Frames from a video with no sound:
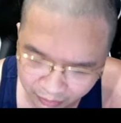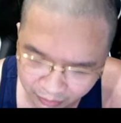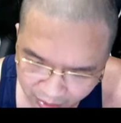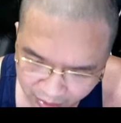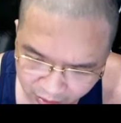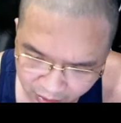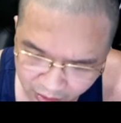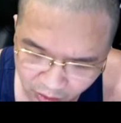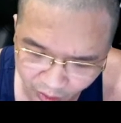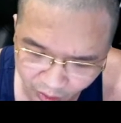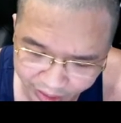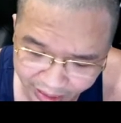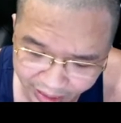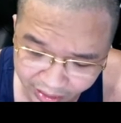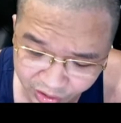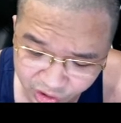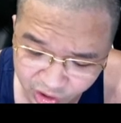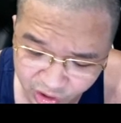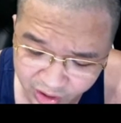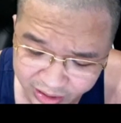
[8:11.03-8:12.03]
cứ gọi điện
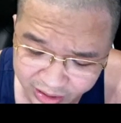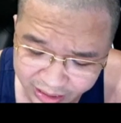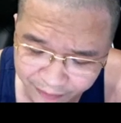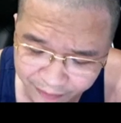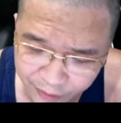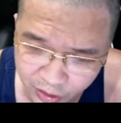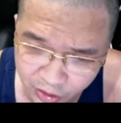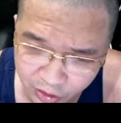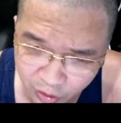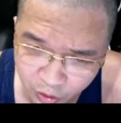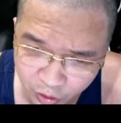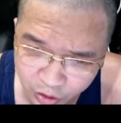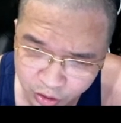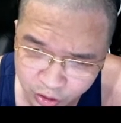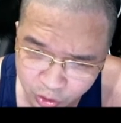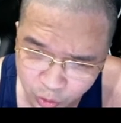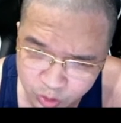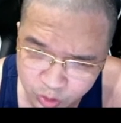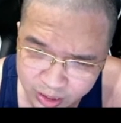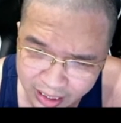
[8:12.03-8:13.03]
trực tiếp cho tôi
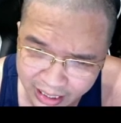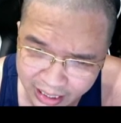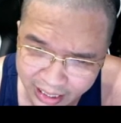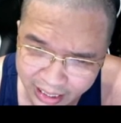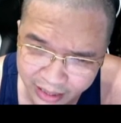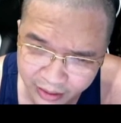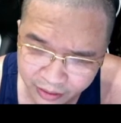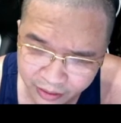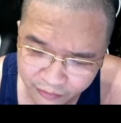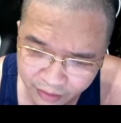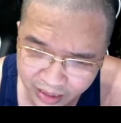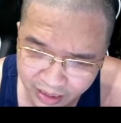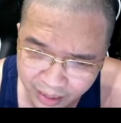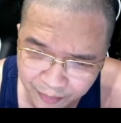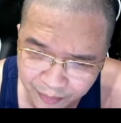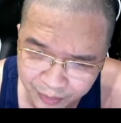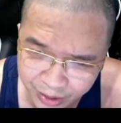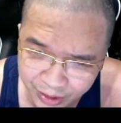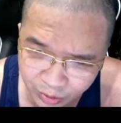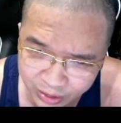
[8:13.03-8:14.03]
tôi sẽ lên và
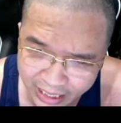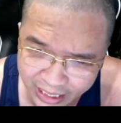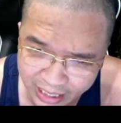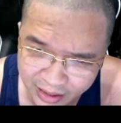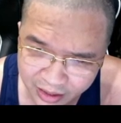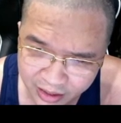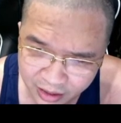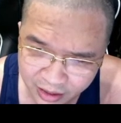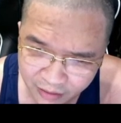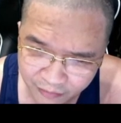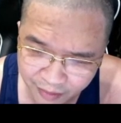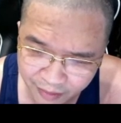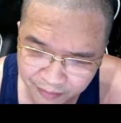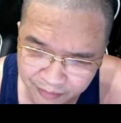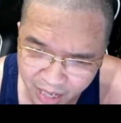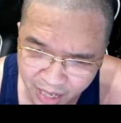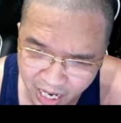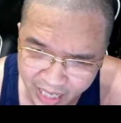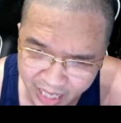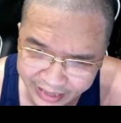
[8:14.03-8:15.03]
cầm theo tiền và
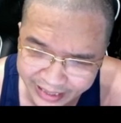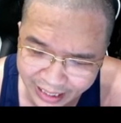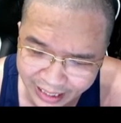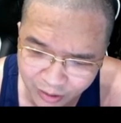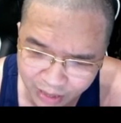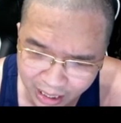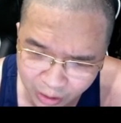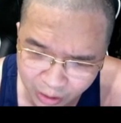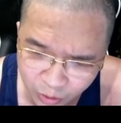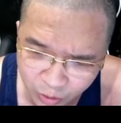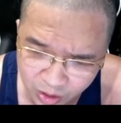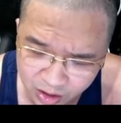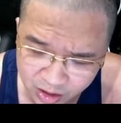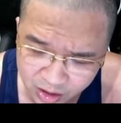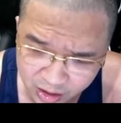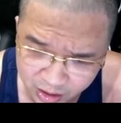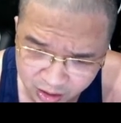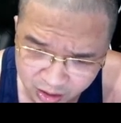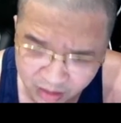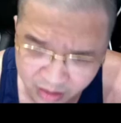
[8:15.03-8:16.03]
mời theo cả luật
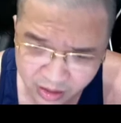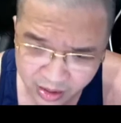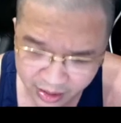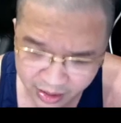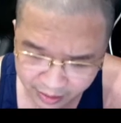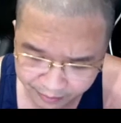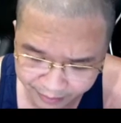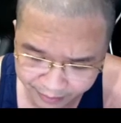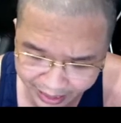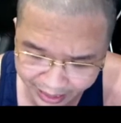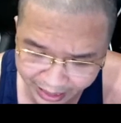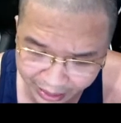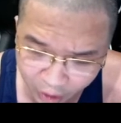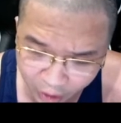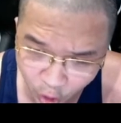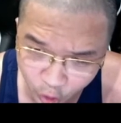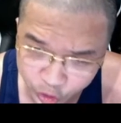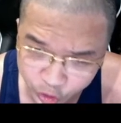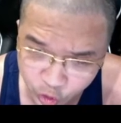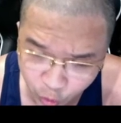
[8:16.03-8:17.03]
sư mẹ là
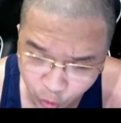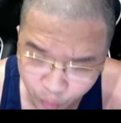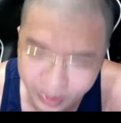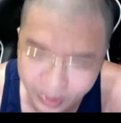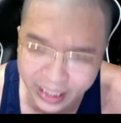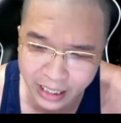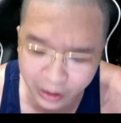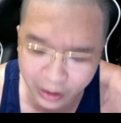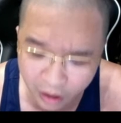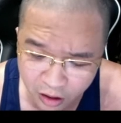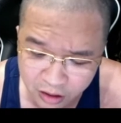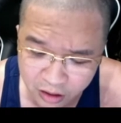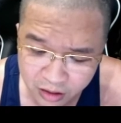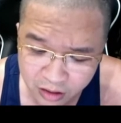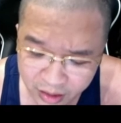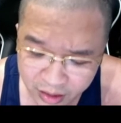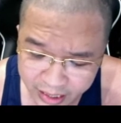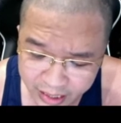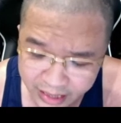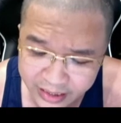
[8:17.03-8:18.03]
ngồi chung với cả nó
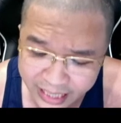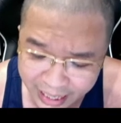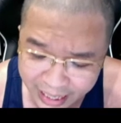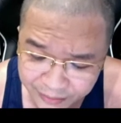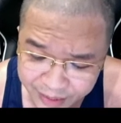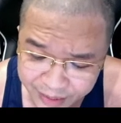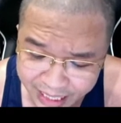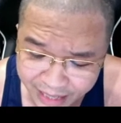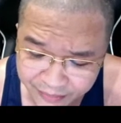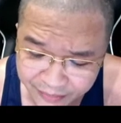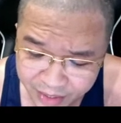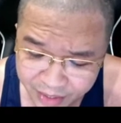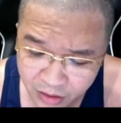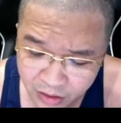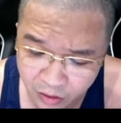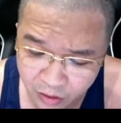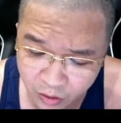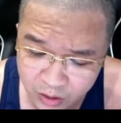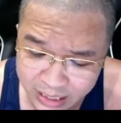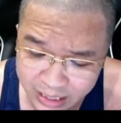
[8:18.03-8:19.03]
để xem xem
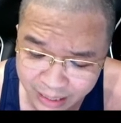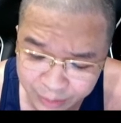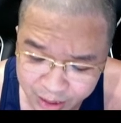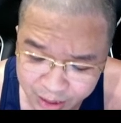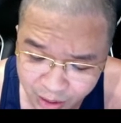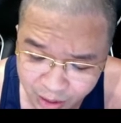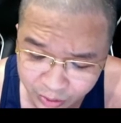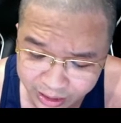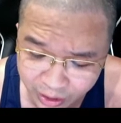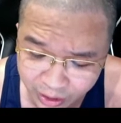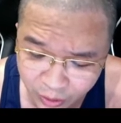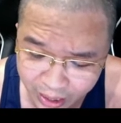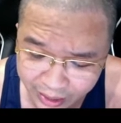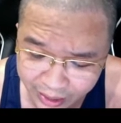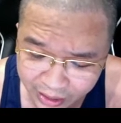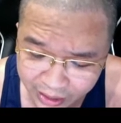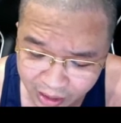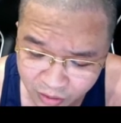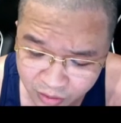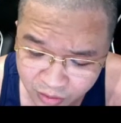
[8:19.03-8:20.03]
nó có dám sâu tài khoản
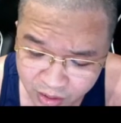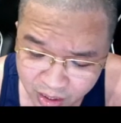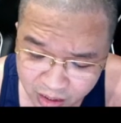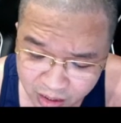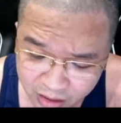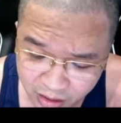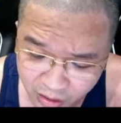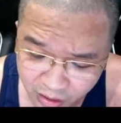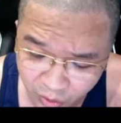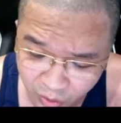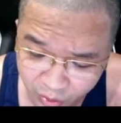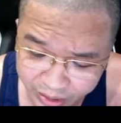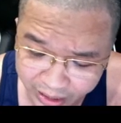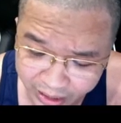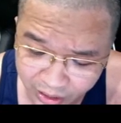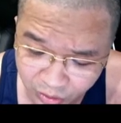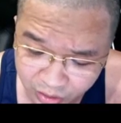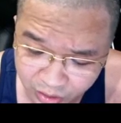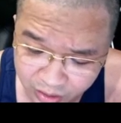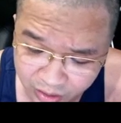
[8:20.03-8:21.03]
không xin lỗi nhà
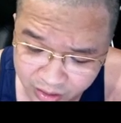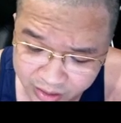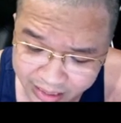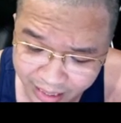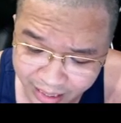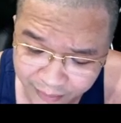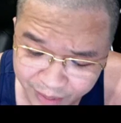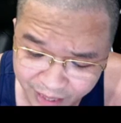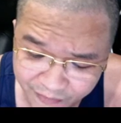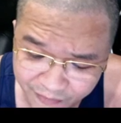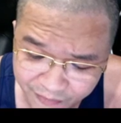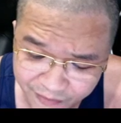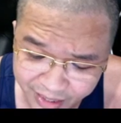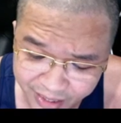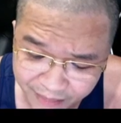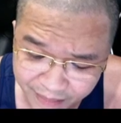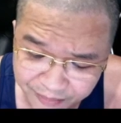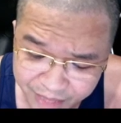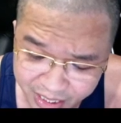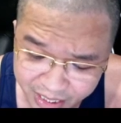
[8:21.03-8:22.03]
đầu tư dám cầm vào
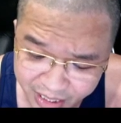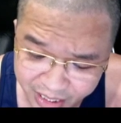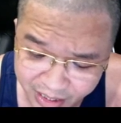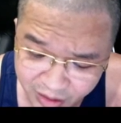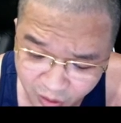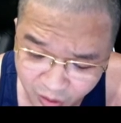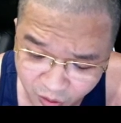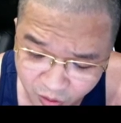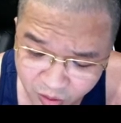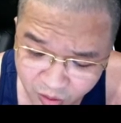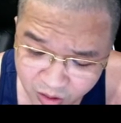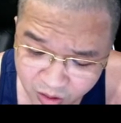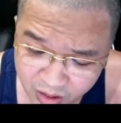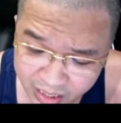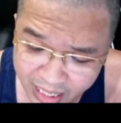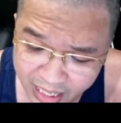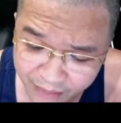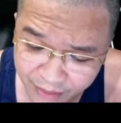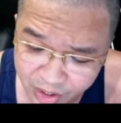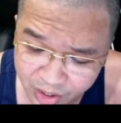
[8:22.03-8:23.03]
50.000 đô
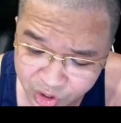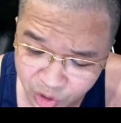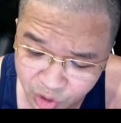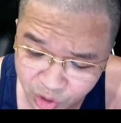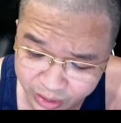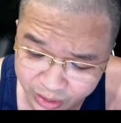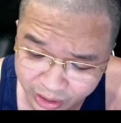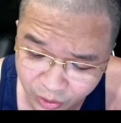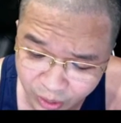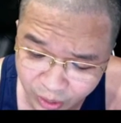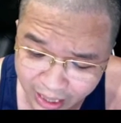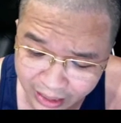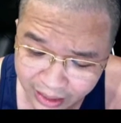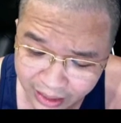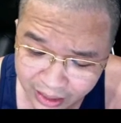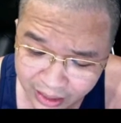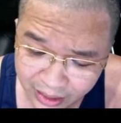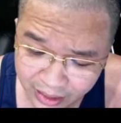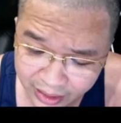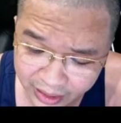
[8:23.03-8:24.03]
để mà sâu tài khoản
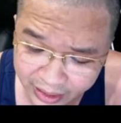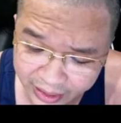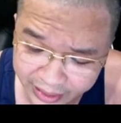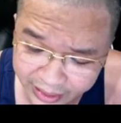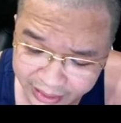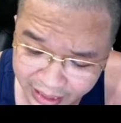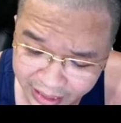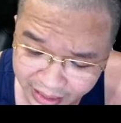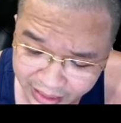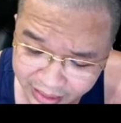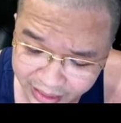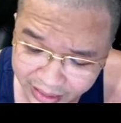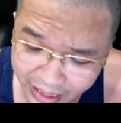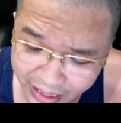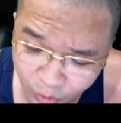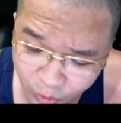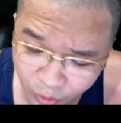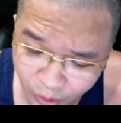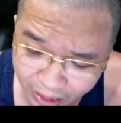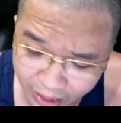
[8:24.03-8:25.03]
thì ít nhất tài
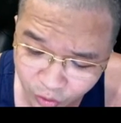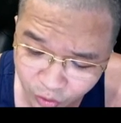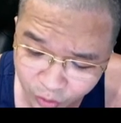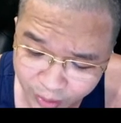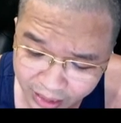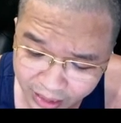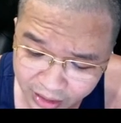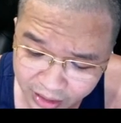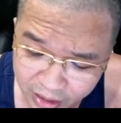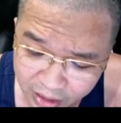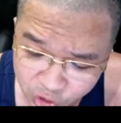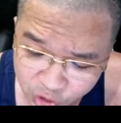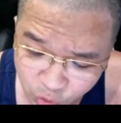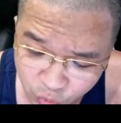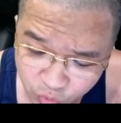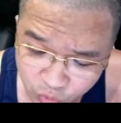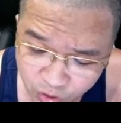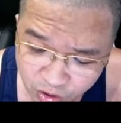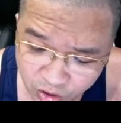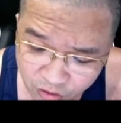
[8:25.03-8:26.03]
khoản của bản thân
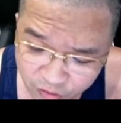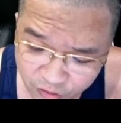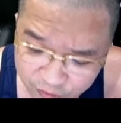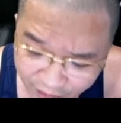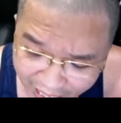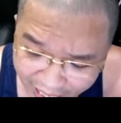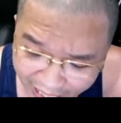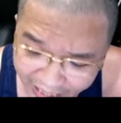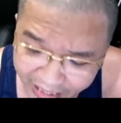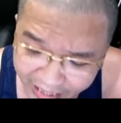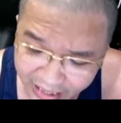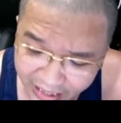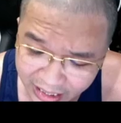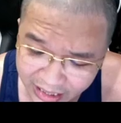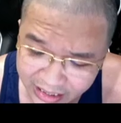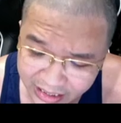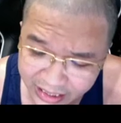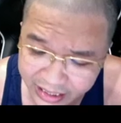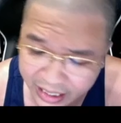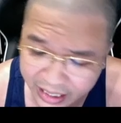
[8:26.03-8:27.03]
chúng phải là
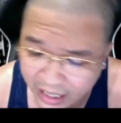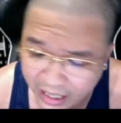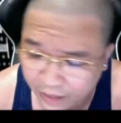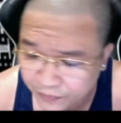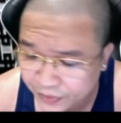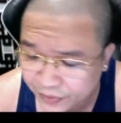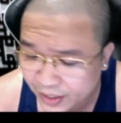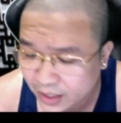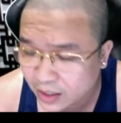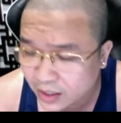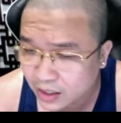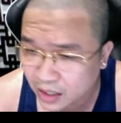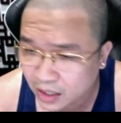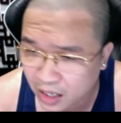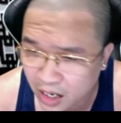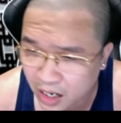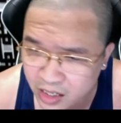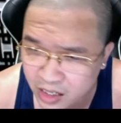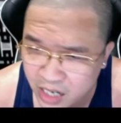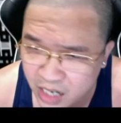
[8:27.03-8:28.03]
gì nhỉ?
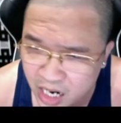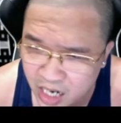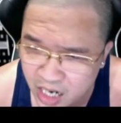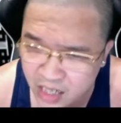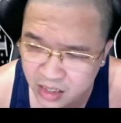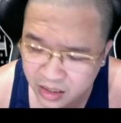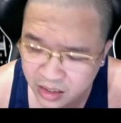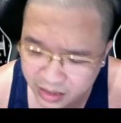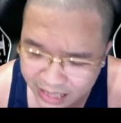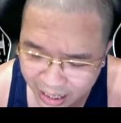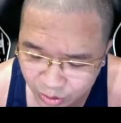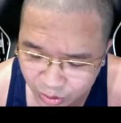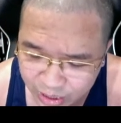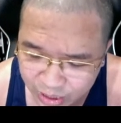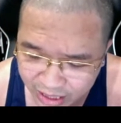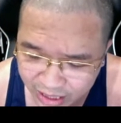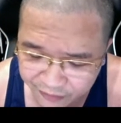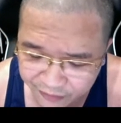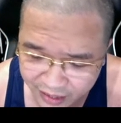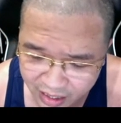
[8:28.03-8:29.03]
Lớn hơn, giao
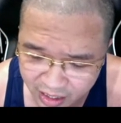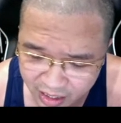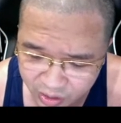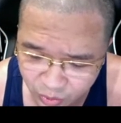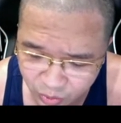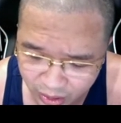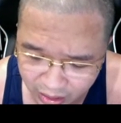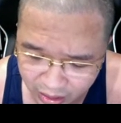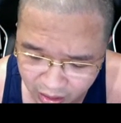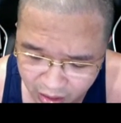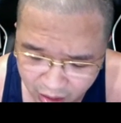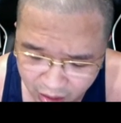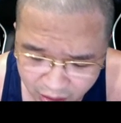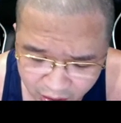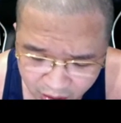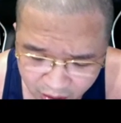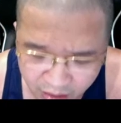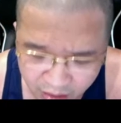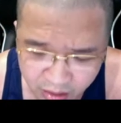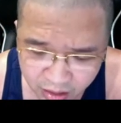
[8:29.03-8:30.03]
dịch phải lợi nhuận lớn
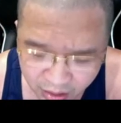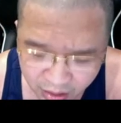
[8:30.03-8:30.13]
hơn